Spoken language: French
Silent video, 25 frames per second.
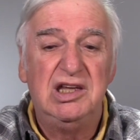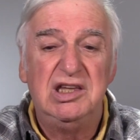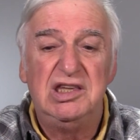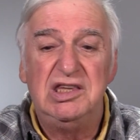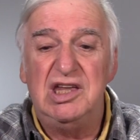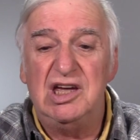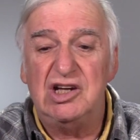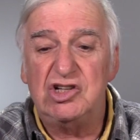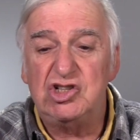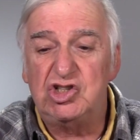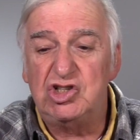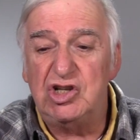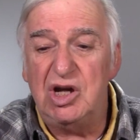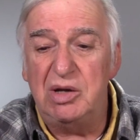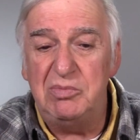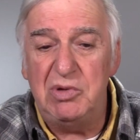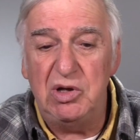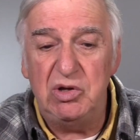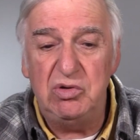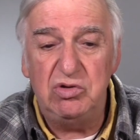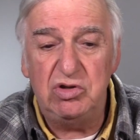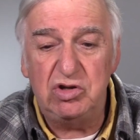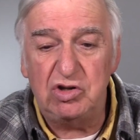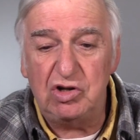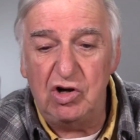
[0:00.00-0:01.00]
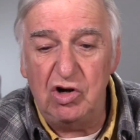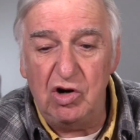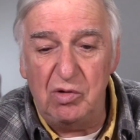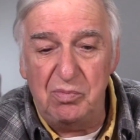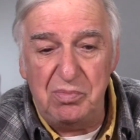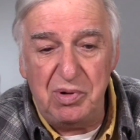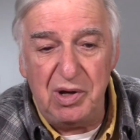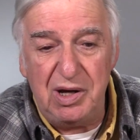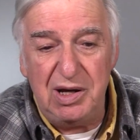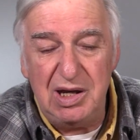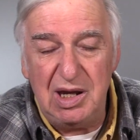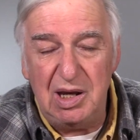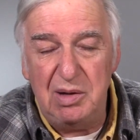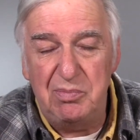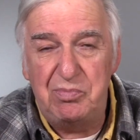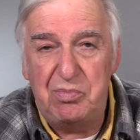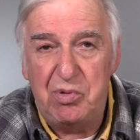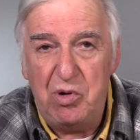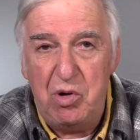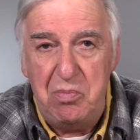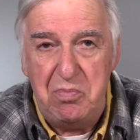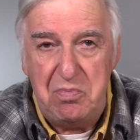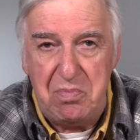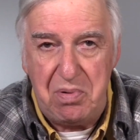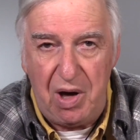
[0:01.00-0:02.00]
n'a jamais eu de copain, elle ne
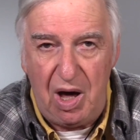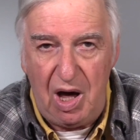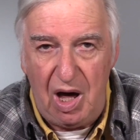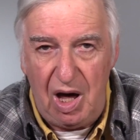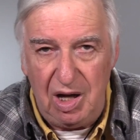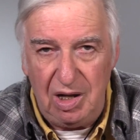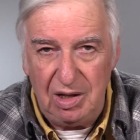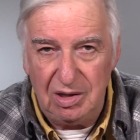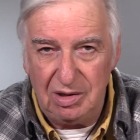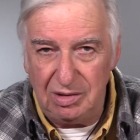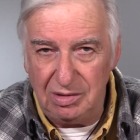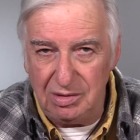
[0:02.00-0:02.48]
peut pas.